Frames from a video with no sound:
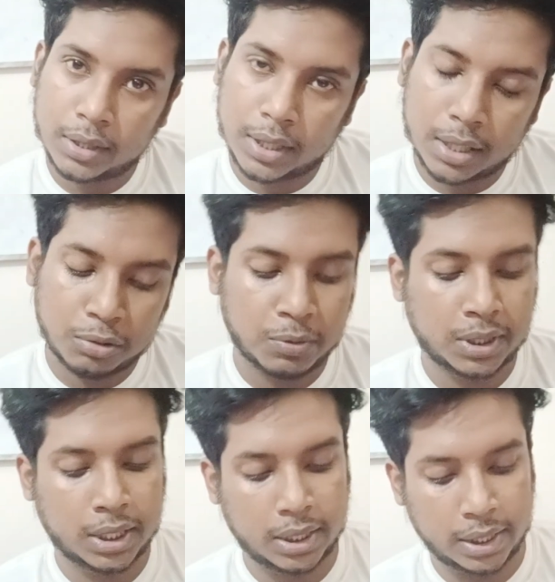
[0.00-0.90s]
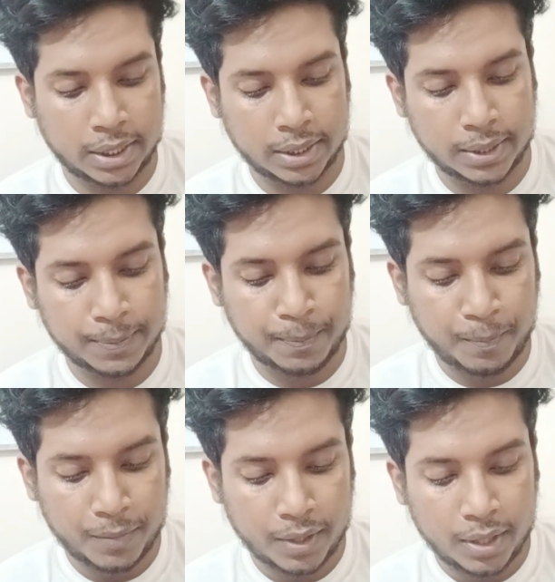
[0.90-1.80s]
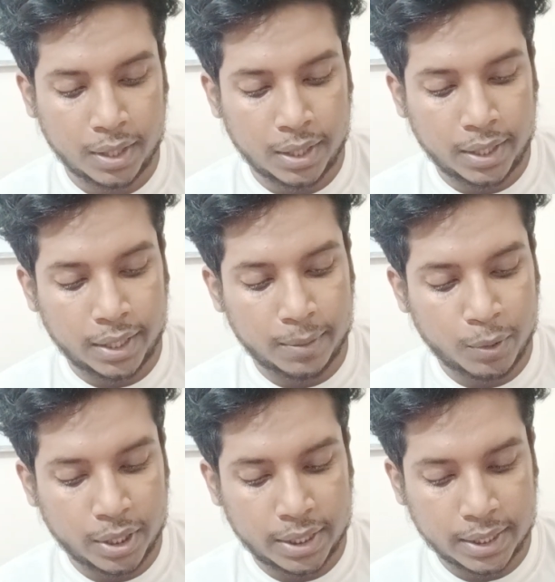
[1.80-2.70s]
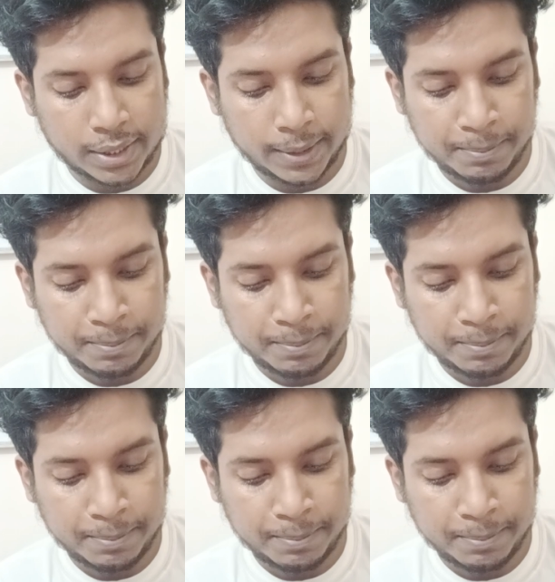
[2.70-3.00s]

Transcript: এটাও তোমাদেরকে দেখিয়েছি এরপরে কি আছে